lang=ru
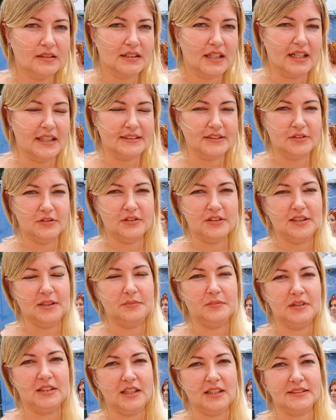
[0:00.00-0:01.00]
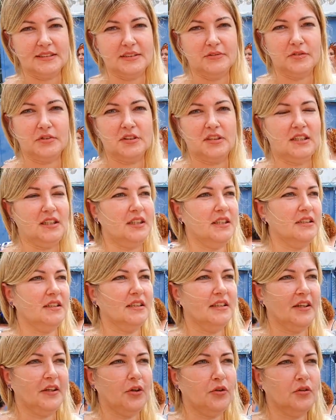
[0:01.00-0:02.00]
Здравствуйте. Меня зовут
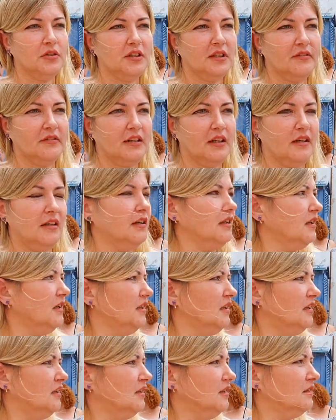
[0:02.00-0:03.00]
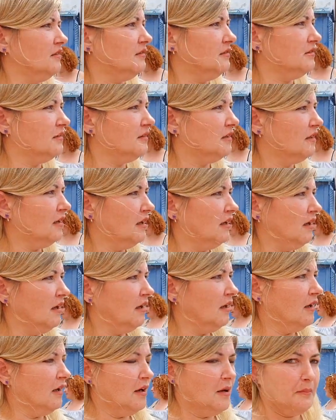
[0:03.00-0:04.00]
Елена Ларионова. И
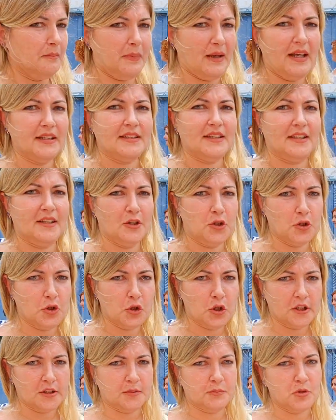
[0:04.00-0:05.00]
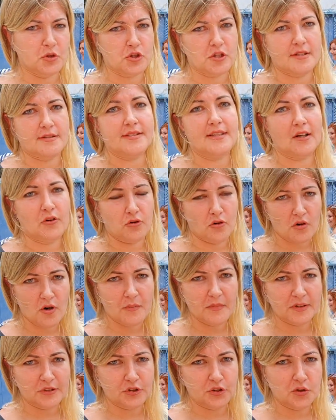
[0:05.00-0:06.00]
пятый год мы уже
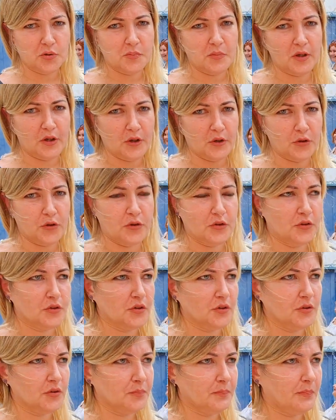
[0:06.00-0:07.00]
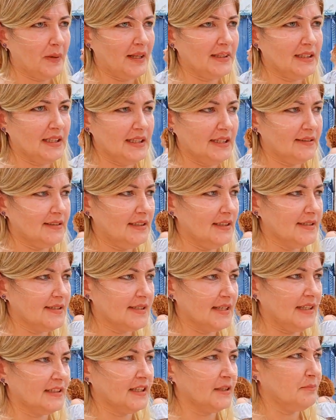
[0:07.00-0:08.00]
знакомы, думаю. Э, пять лет
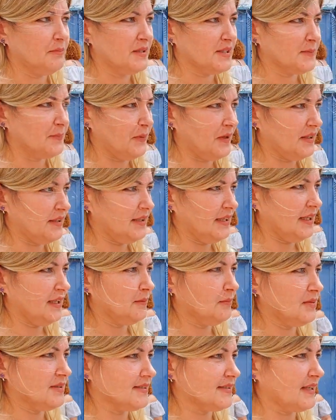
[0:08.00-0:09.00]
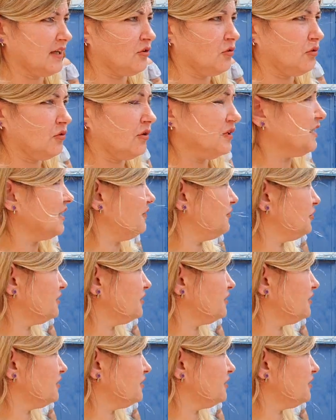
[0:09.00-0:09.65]
длится этот беспредел, беззаконие.